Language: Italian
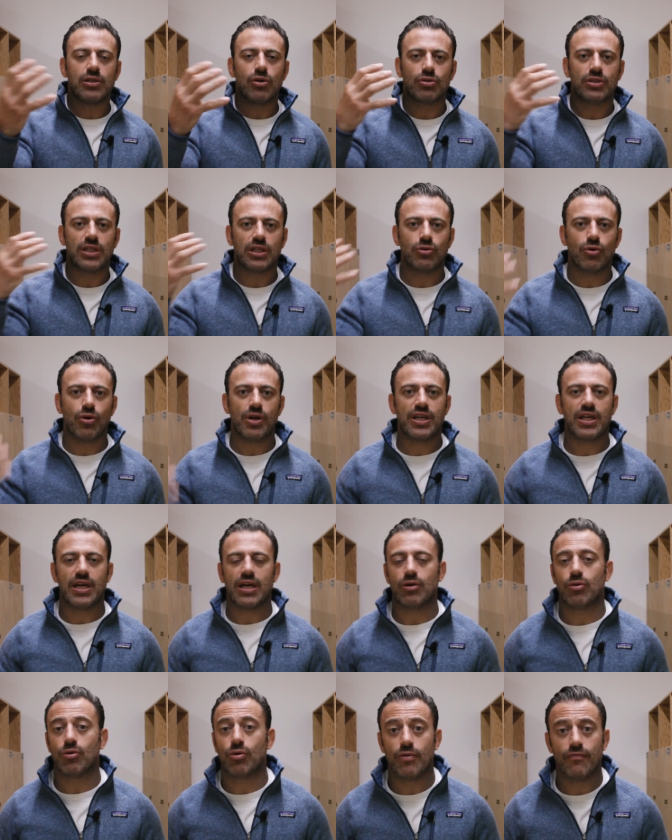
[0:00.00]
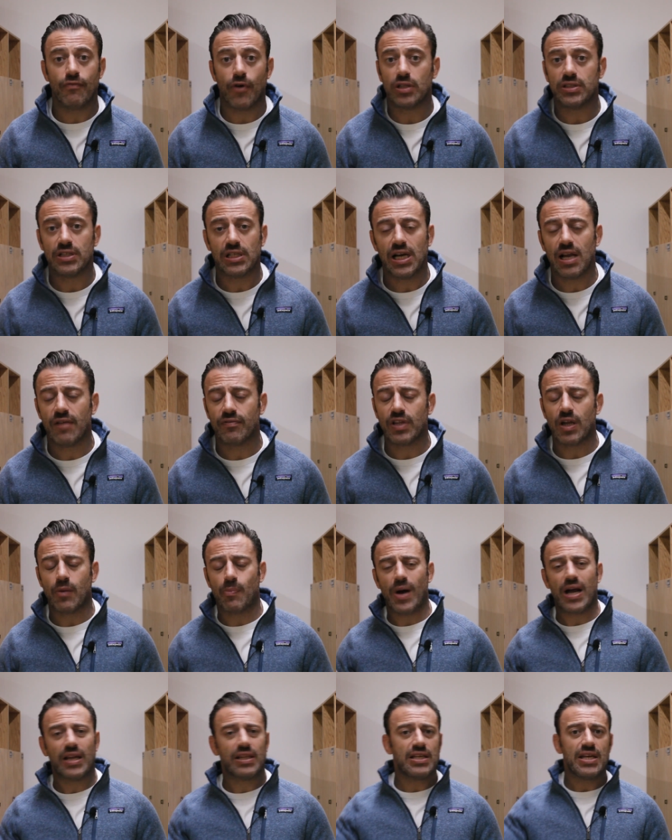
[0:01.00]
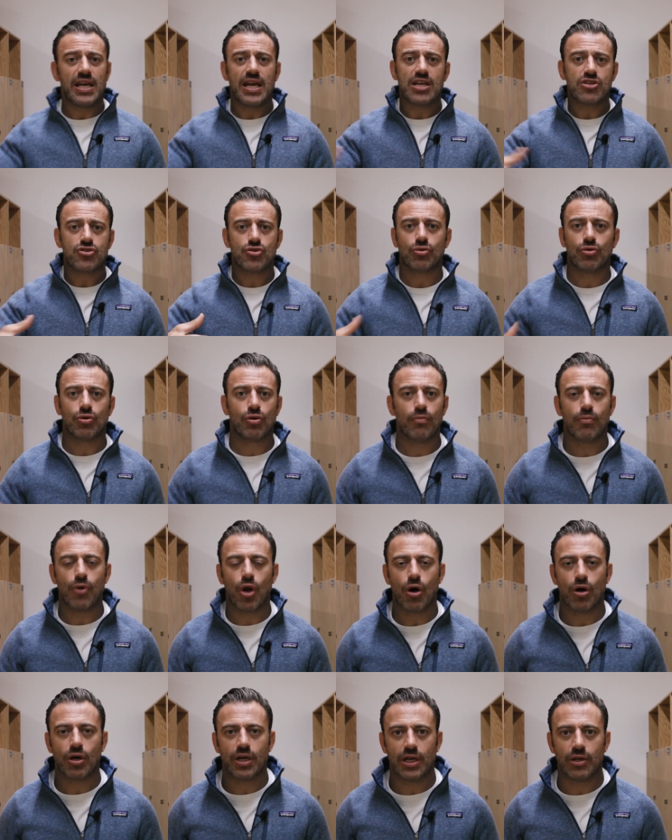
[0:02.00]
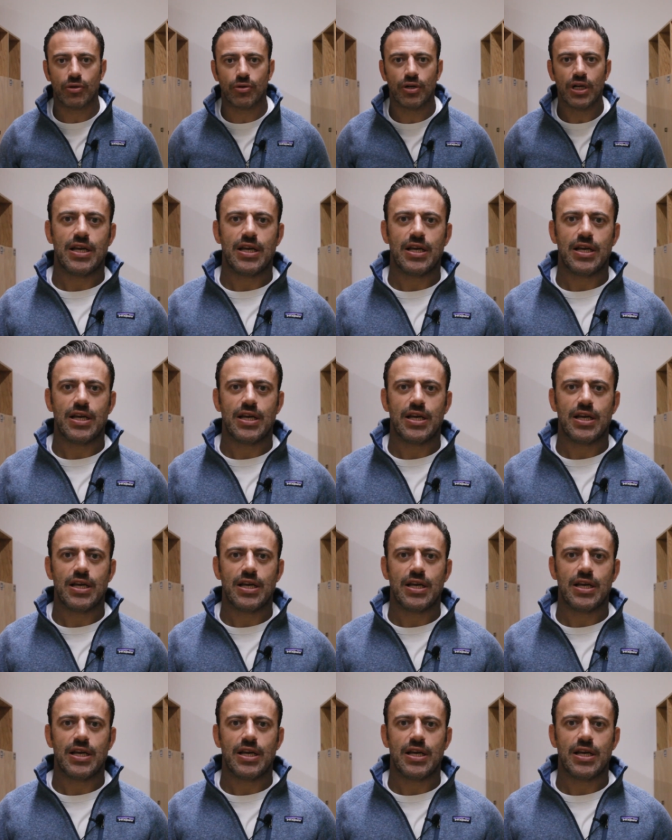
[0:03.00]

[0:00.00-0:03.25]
lottatori che erano coinvolti nell'after party escono, lo bloccano.